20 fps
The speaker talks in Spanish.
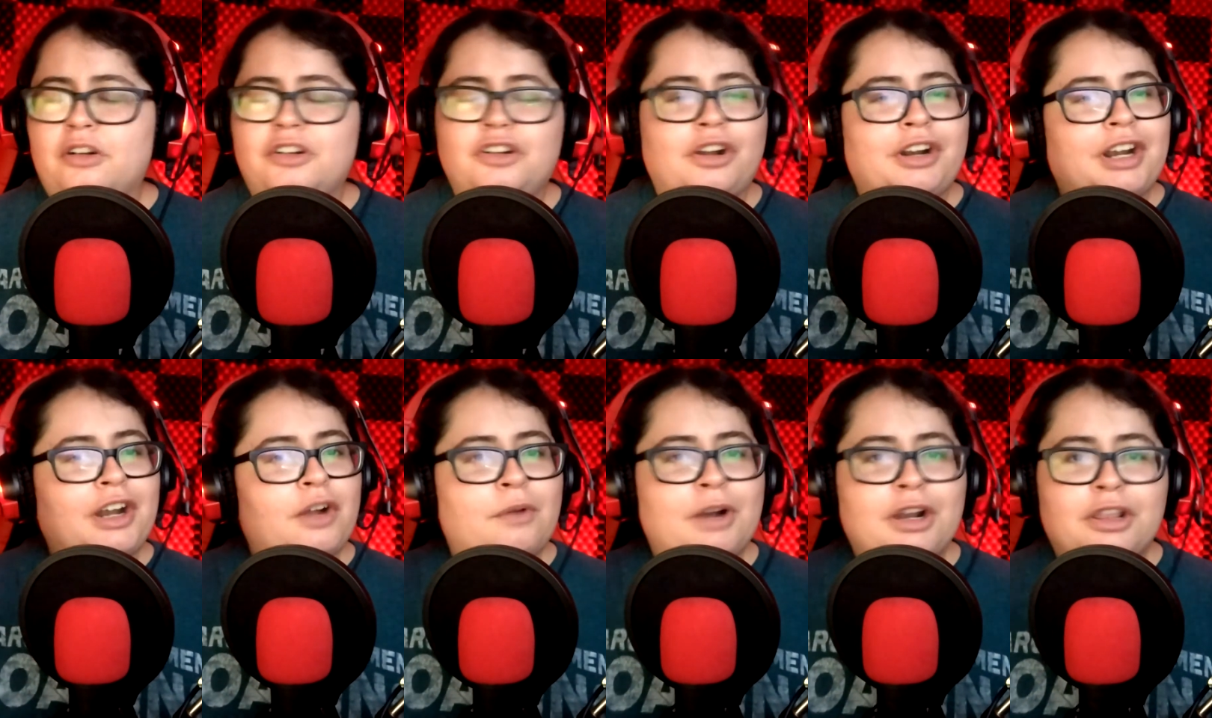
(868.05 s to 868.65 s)
no
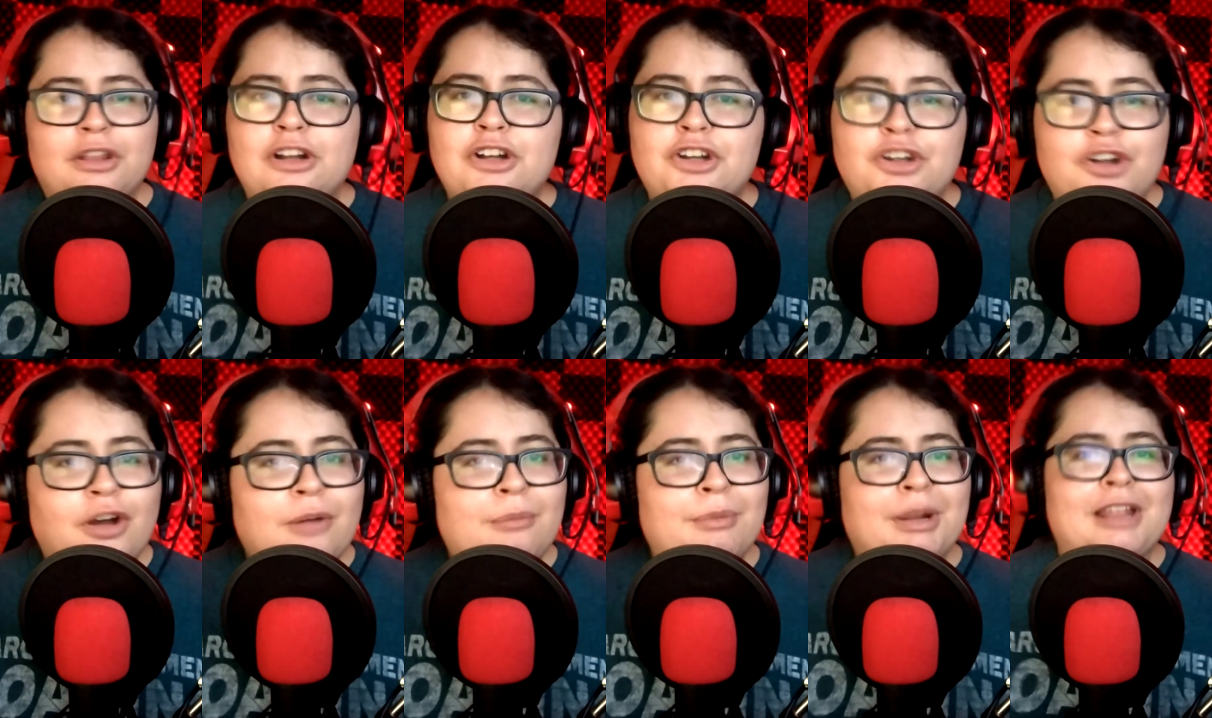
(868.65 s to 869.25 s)
recuerdo
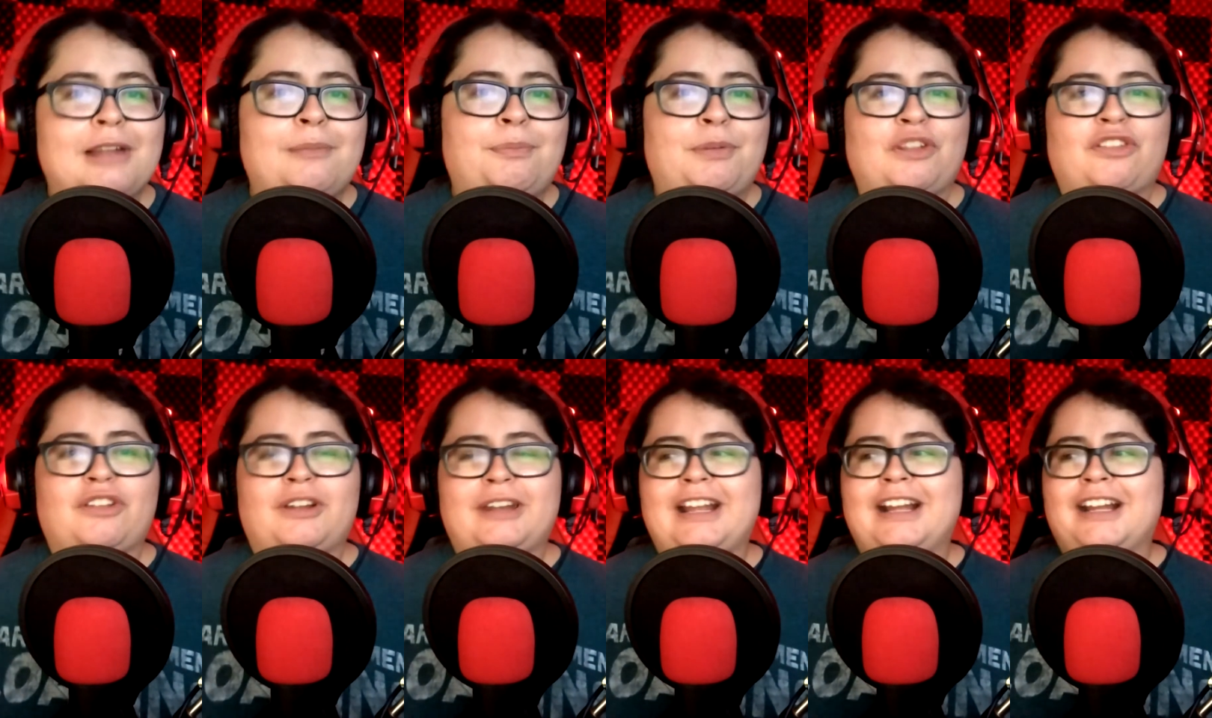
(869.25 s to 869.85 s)
el nombre del
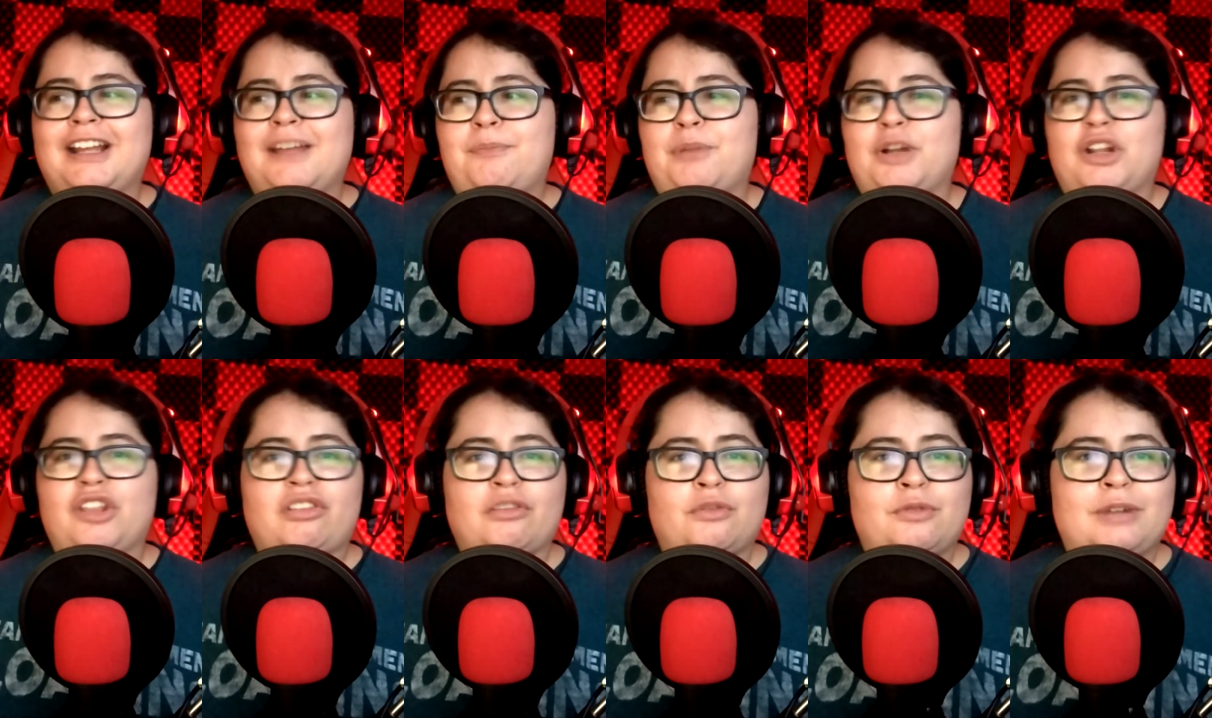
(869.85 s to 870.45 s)
personaje,
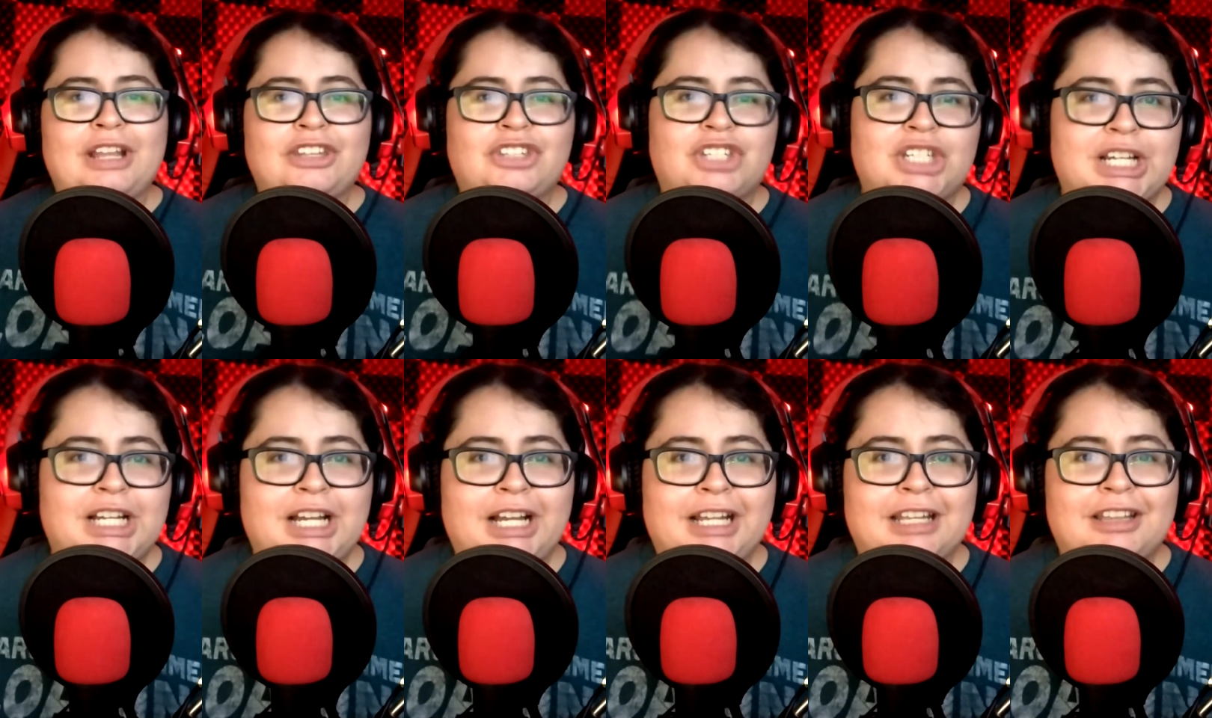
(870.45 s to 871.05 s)
pero es una
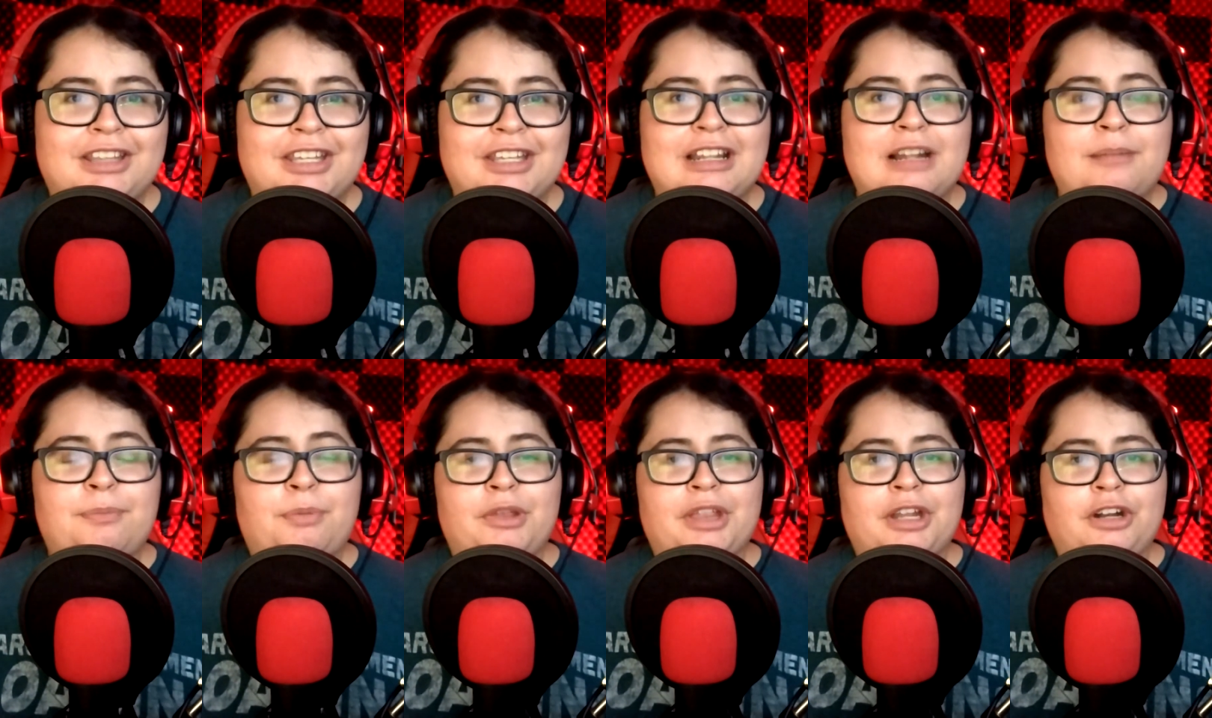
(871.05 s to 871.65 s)
chica que tiene
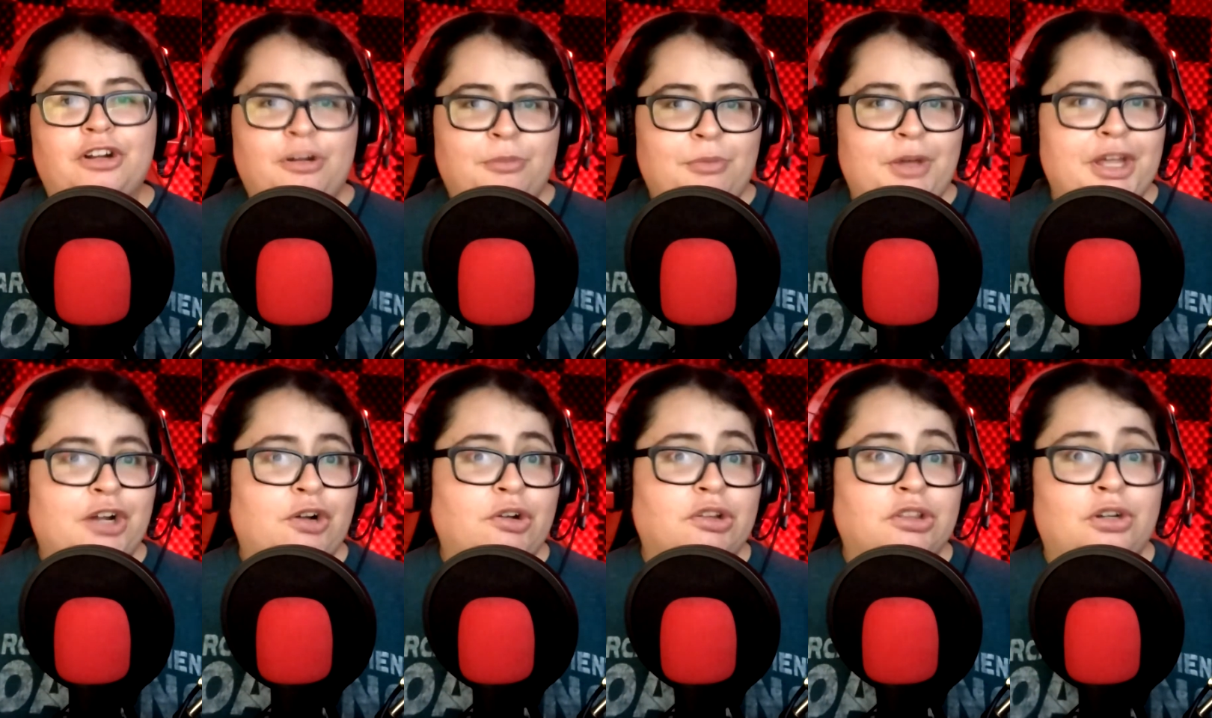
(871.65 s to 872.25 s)
el poder
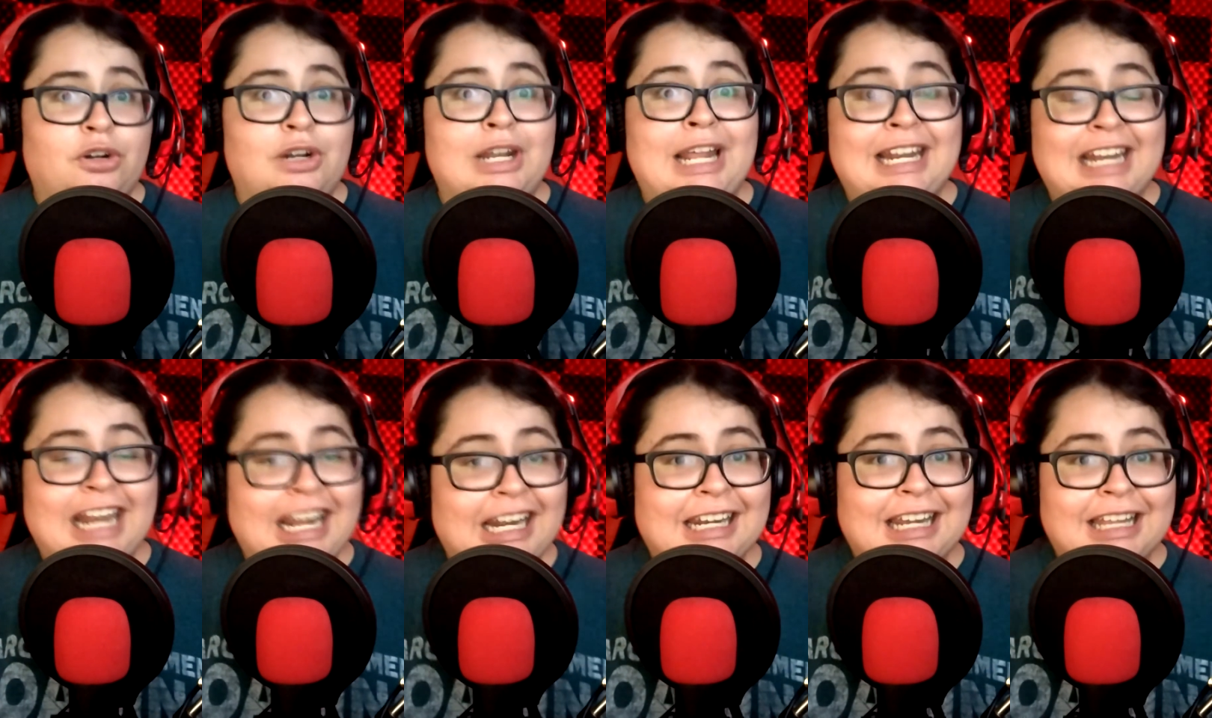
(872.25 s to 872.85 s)
como de
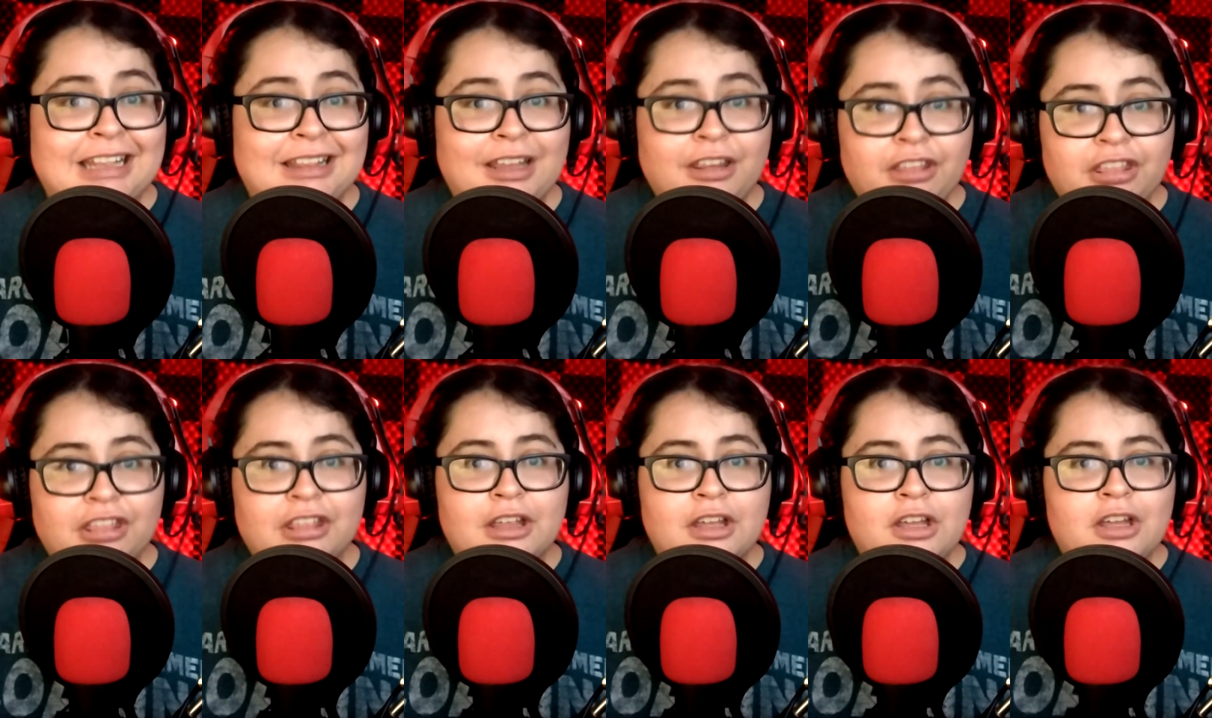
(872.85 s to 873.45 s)
controlar las
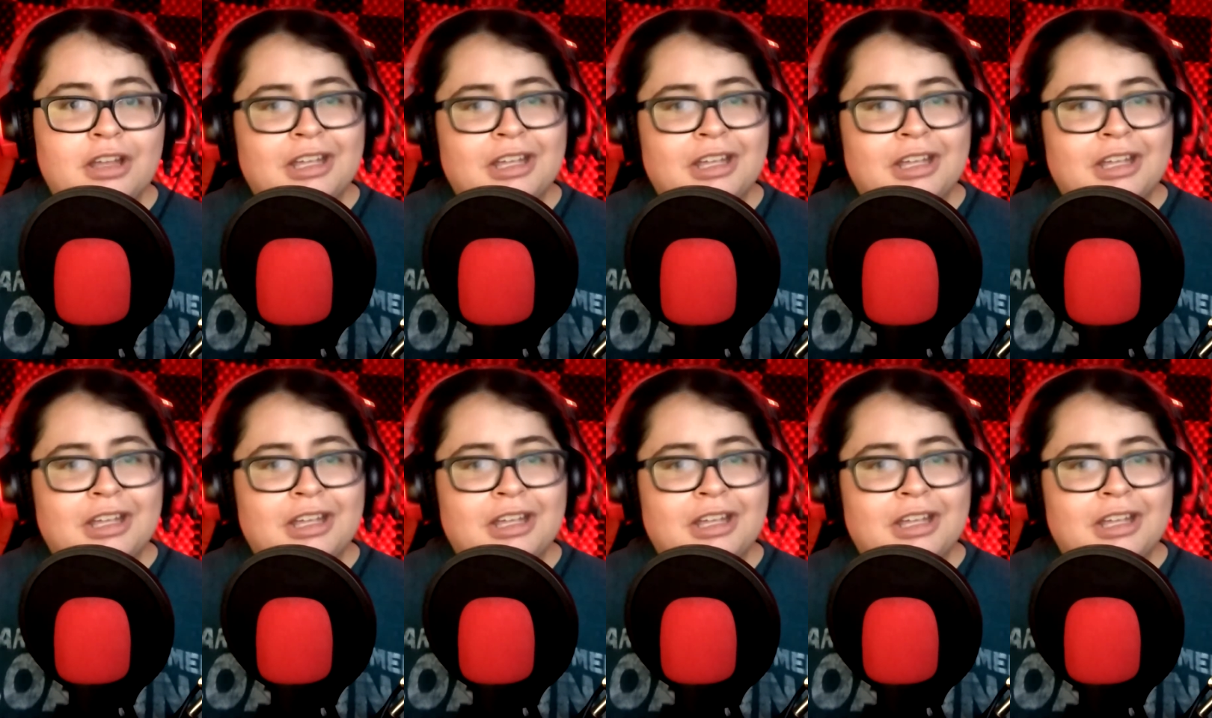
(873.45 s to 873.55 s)
ratas,